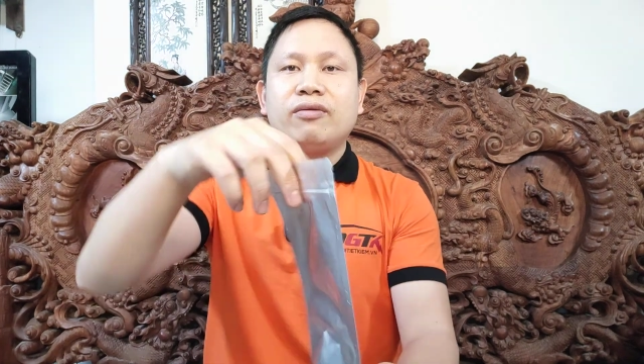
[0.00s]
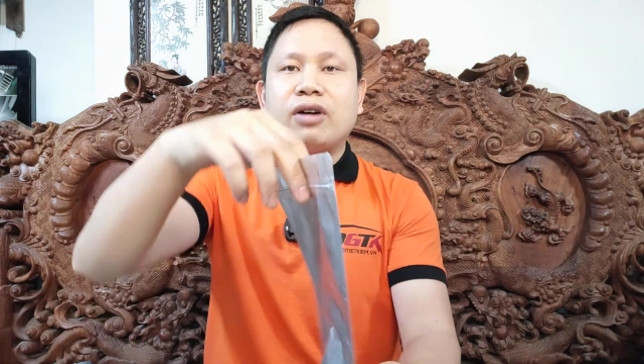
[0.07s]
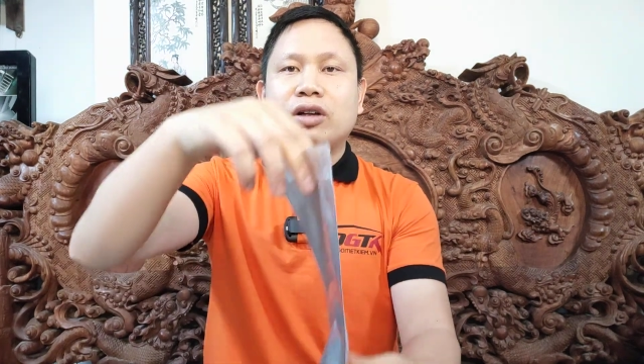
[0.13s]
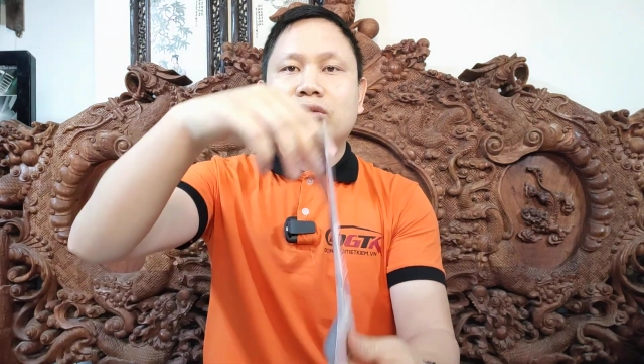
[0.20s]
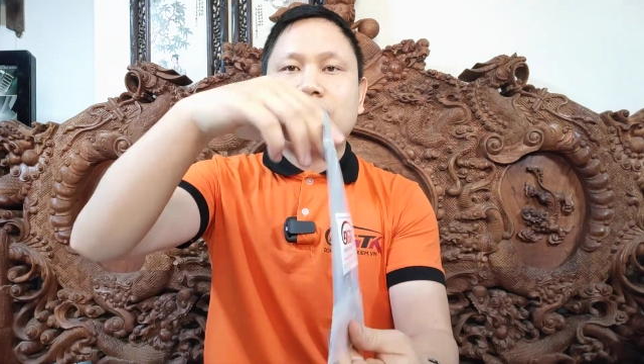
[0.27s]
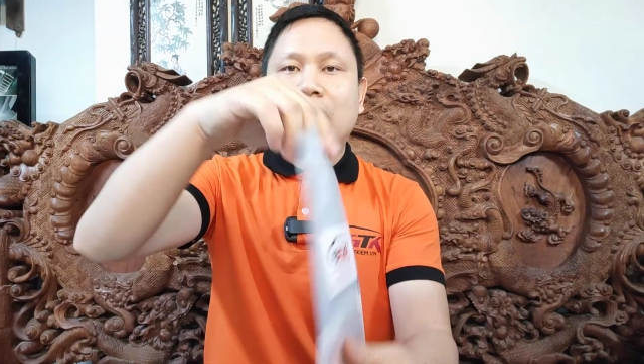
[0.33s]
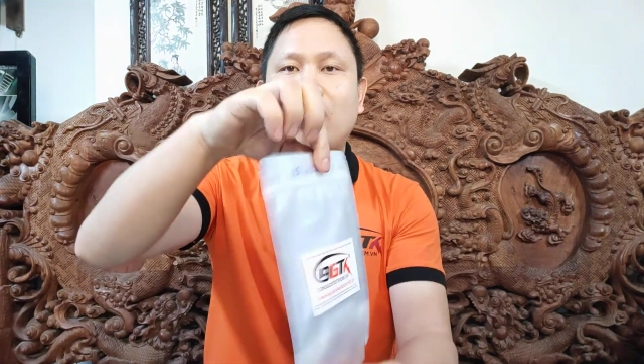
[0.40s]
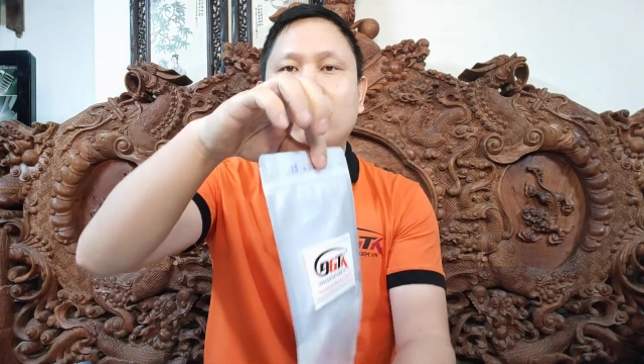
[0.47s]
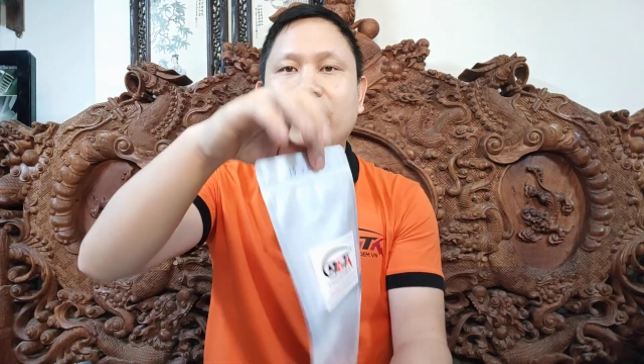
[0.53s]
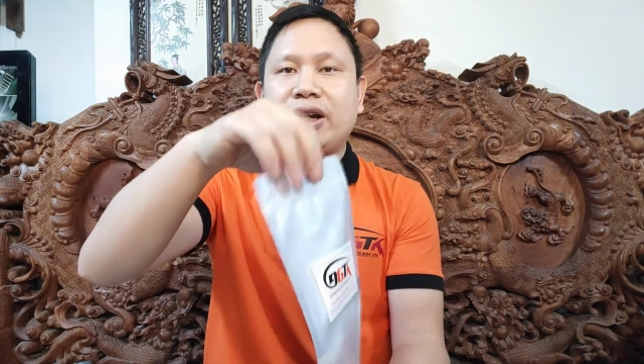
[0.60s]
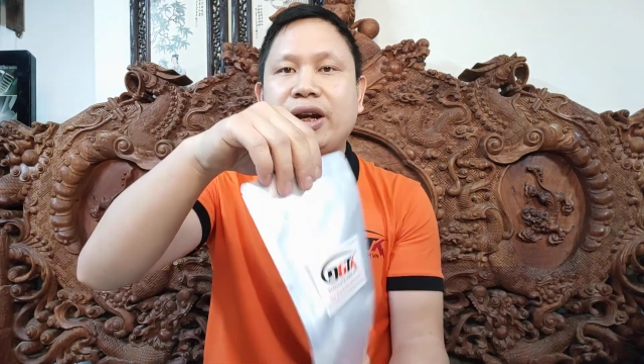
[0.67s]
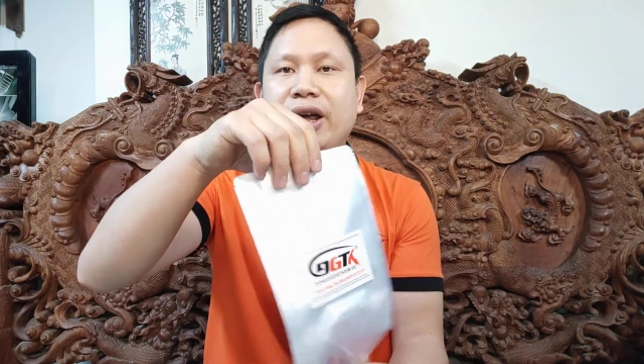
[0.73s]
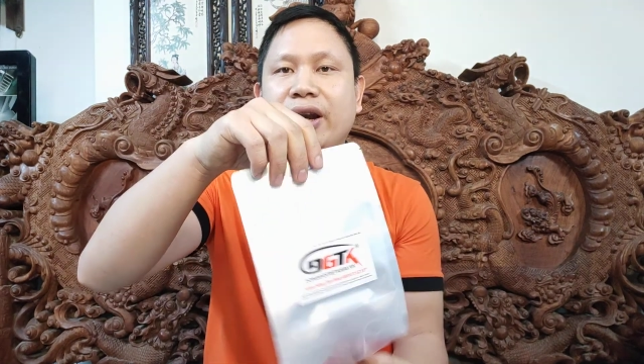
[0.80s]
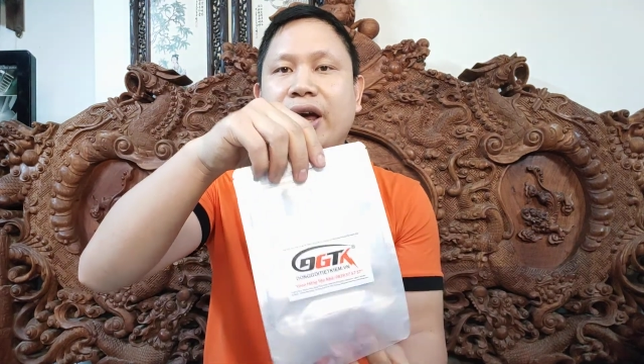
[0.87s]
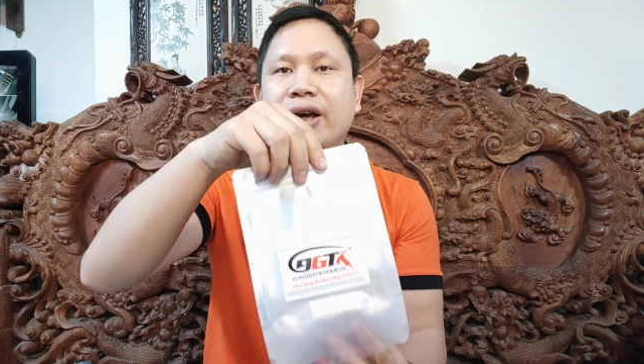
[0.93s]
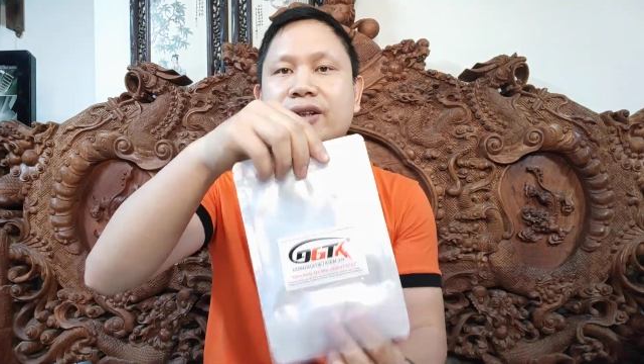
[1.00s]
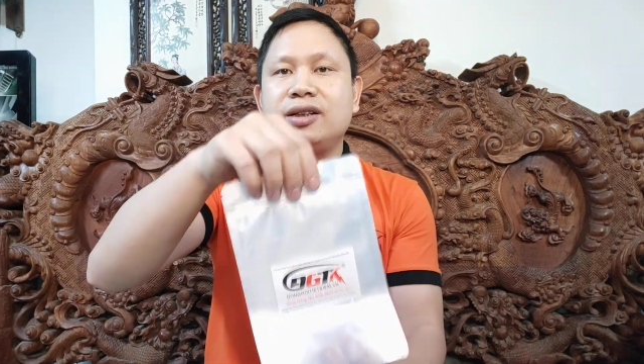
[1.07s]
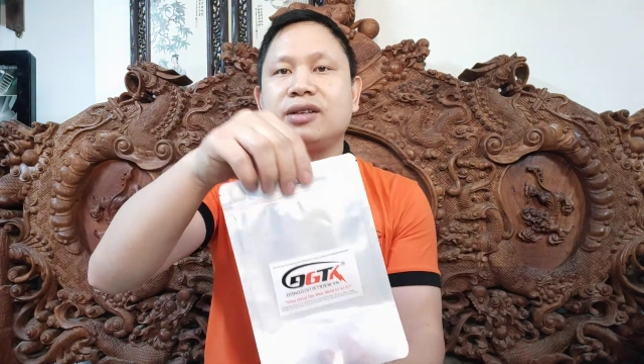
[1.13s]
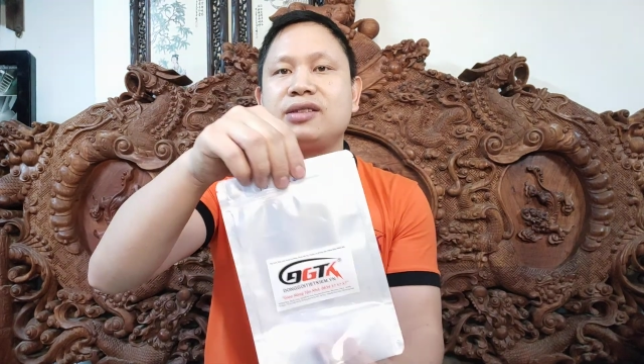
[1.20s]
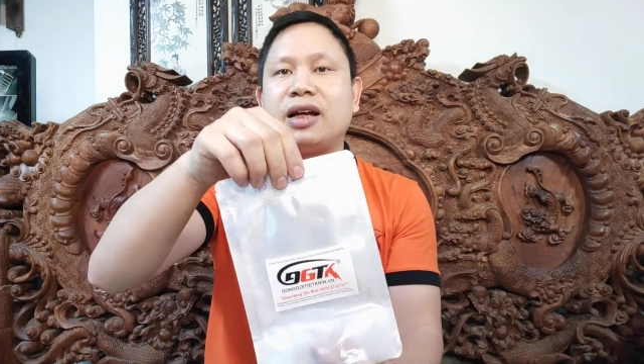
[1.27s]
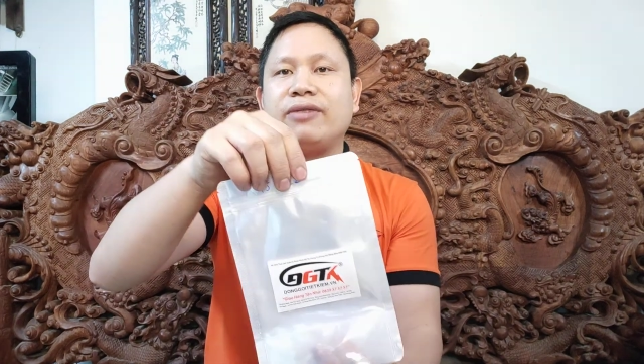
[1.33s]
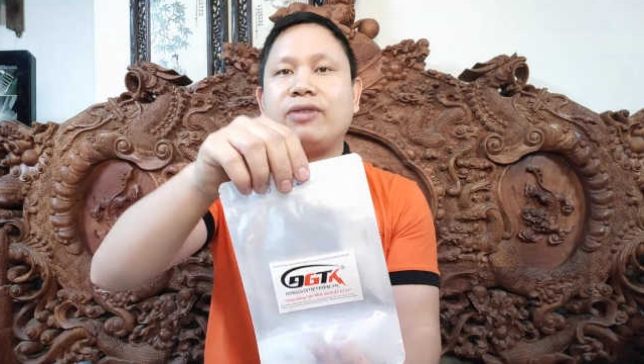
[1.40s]
và chúng ta có thể để để
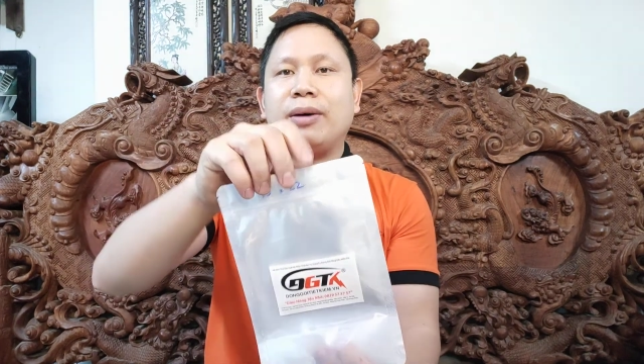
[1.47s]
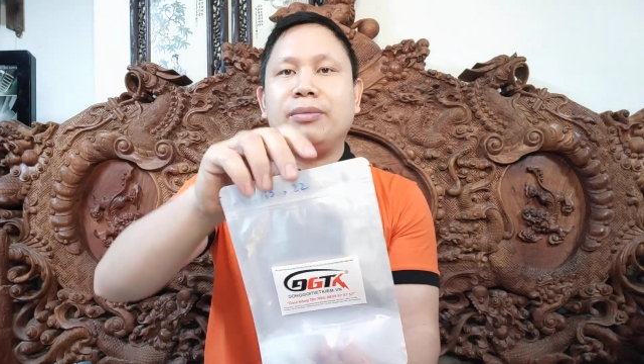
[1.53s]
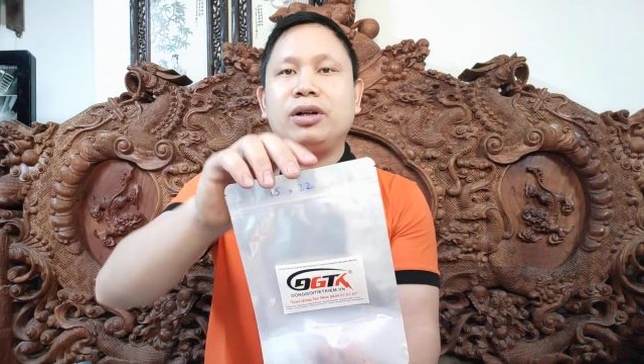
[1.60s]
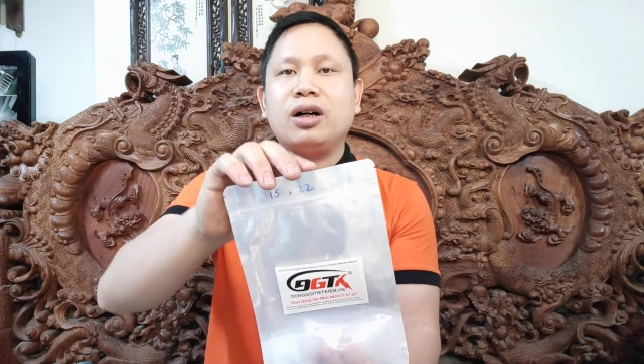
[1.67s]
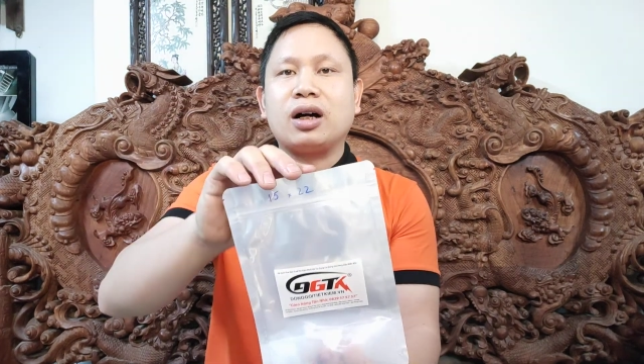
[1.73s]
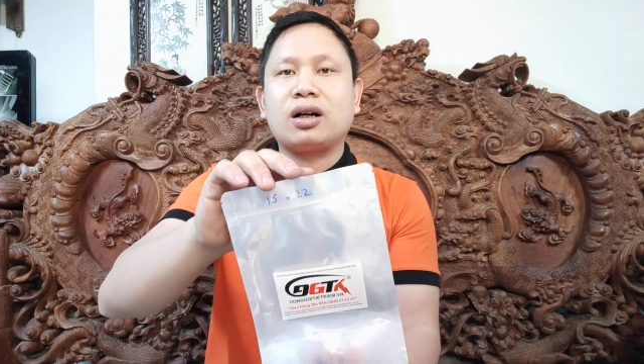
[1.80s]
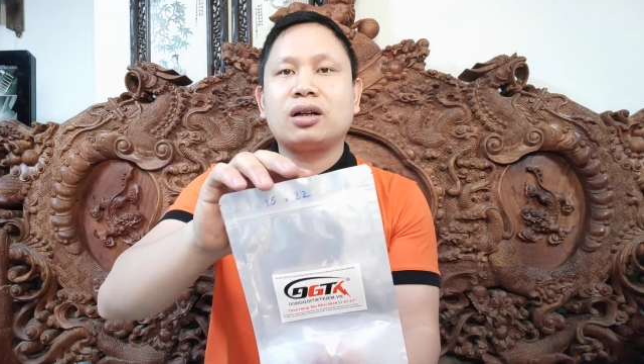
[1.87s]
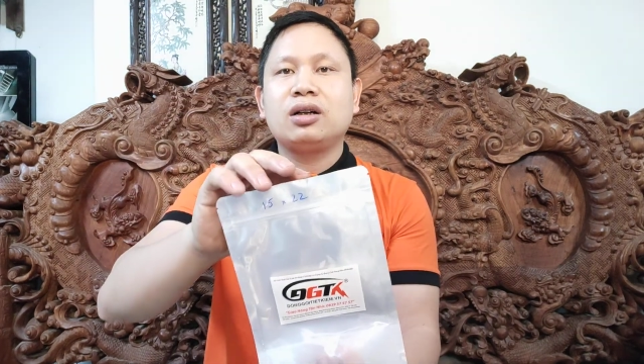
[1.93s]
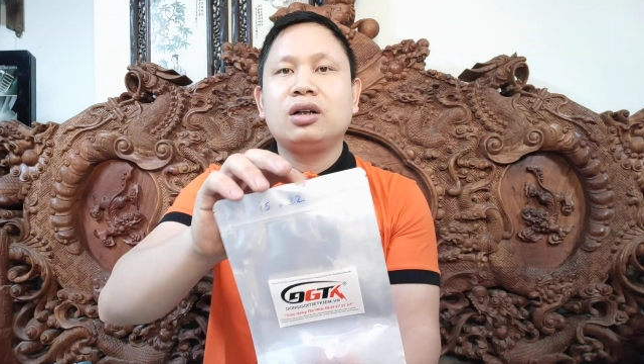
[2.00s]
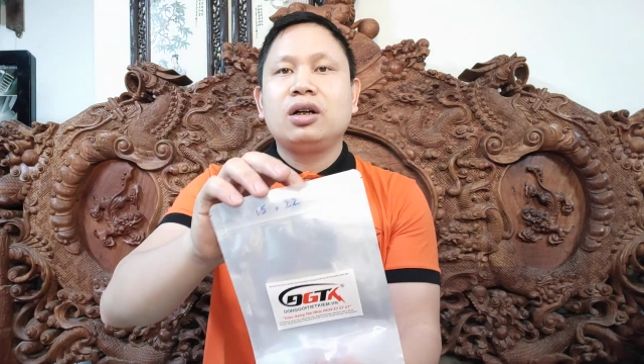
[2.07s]
dựng sản phẩm được